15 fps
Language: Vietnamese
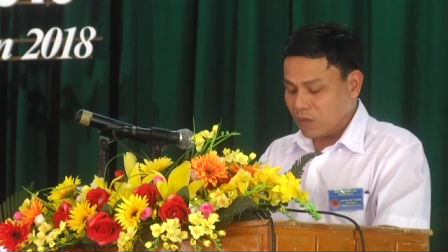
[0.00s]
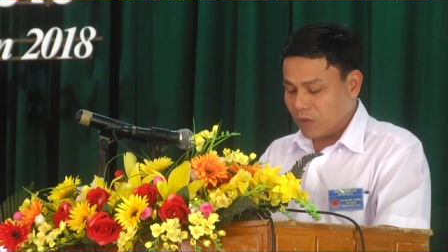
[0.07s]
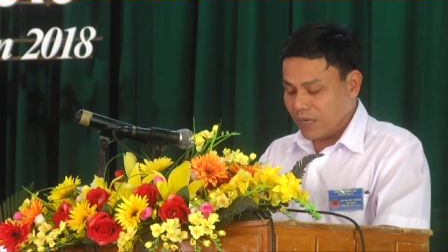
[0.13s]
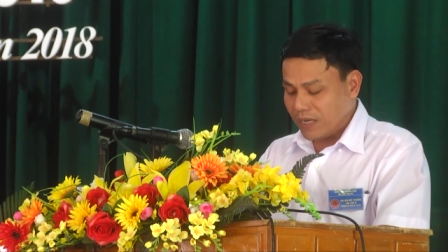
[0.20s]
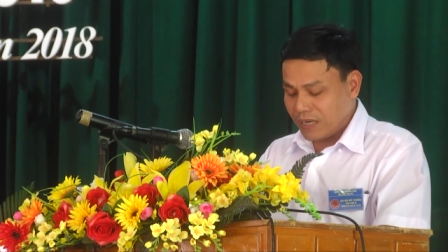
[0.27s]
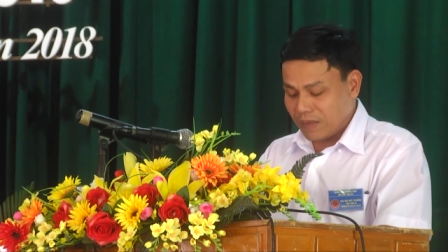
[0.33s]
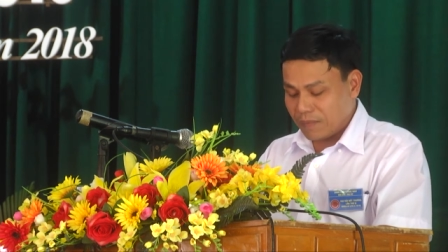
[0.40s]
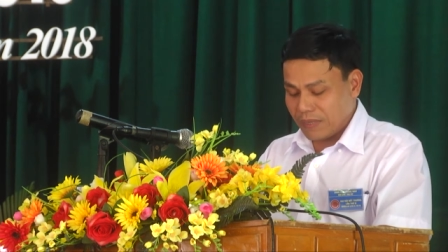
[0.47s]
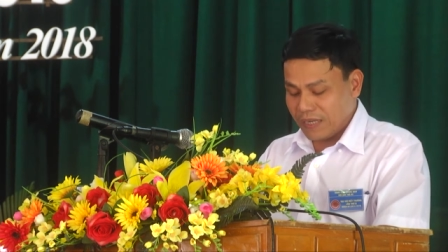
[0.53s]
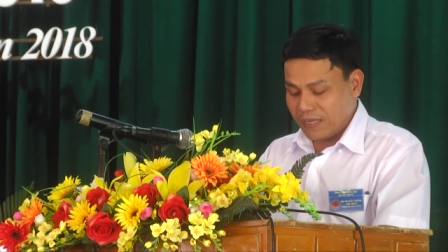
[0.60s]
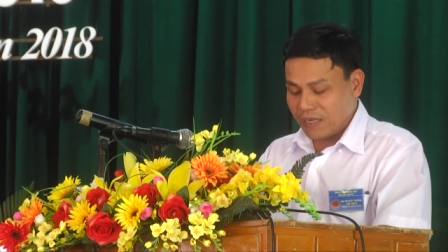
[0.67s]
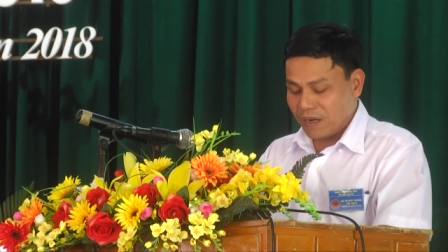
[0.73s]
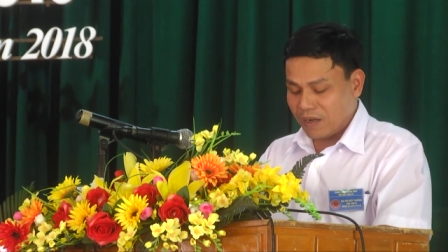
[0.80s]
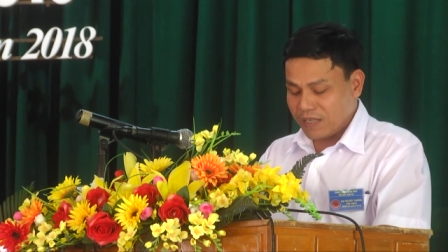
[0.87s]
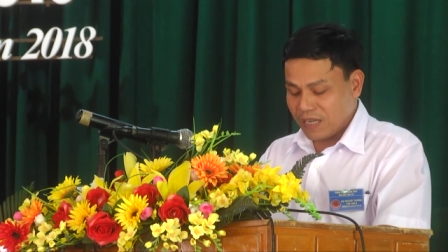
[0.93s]
quế trà mây
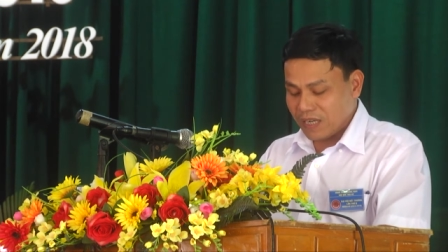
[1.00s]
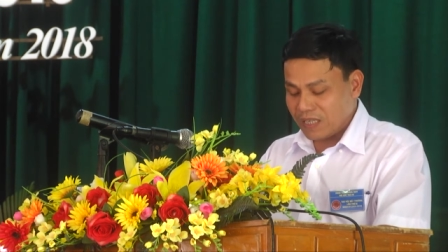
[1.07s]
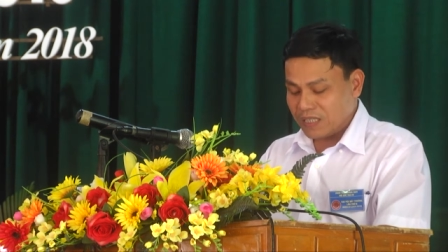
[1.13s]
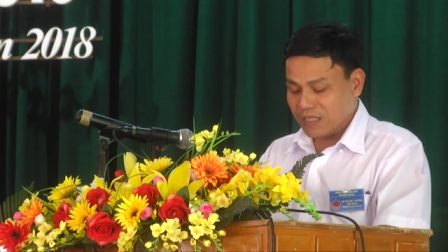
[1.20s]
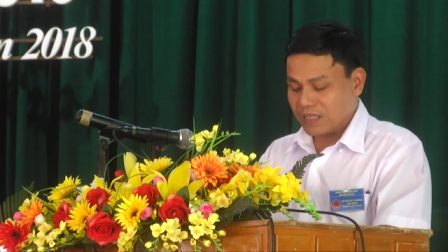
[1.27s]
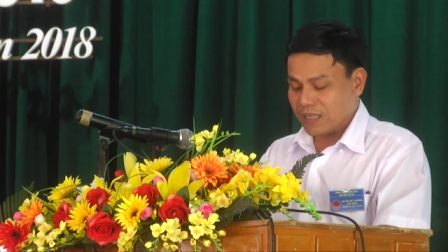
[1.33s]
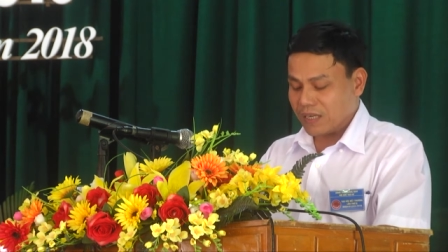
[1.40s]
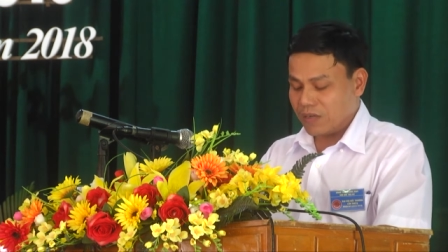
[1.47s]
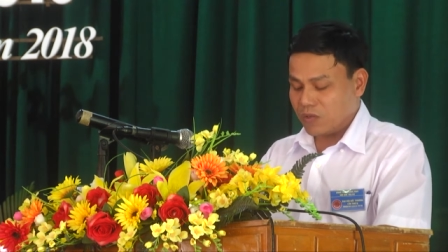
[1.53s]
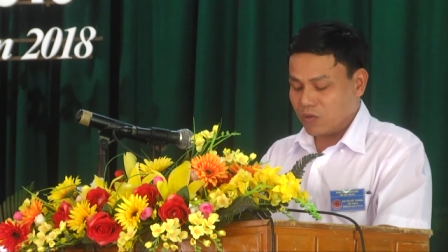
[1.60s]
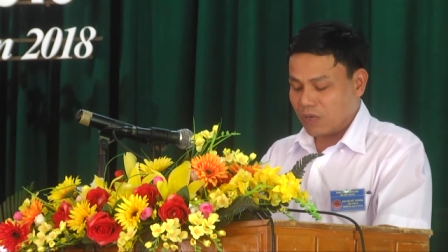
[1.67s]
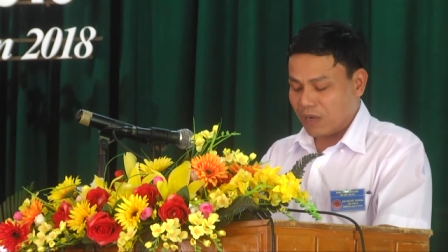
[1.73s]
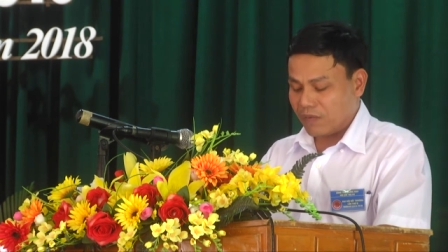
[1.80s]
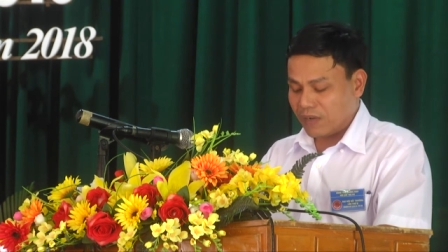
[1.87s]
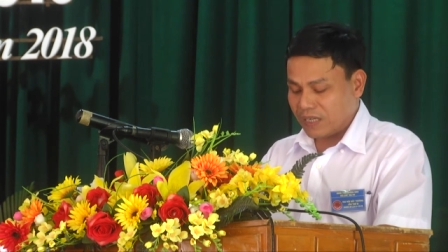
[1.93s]
có chất lượng cho nhu
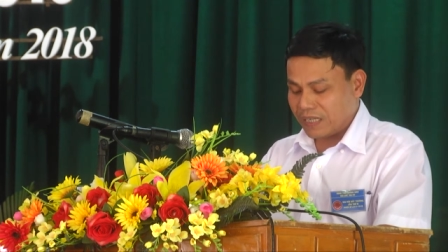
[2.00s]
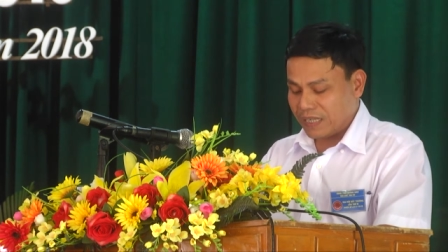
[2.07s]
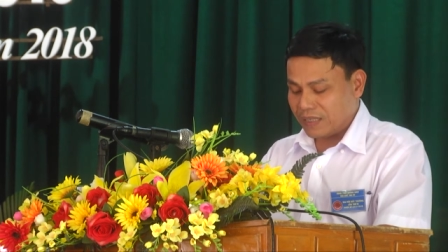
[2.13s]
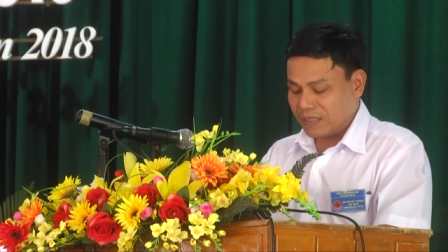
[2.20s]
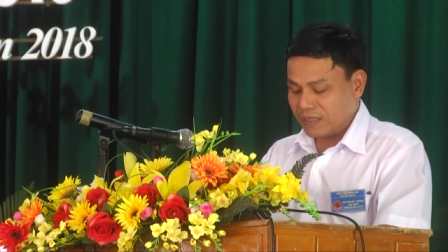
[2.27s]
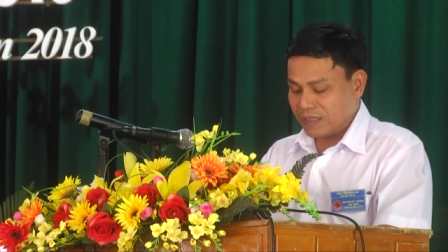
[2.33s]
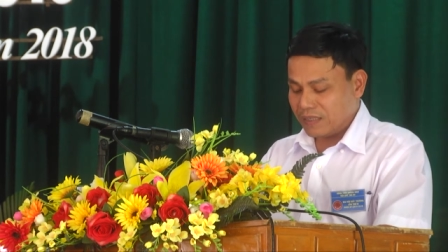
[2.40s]
cầu phát triển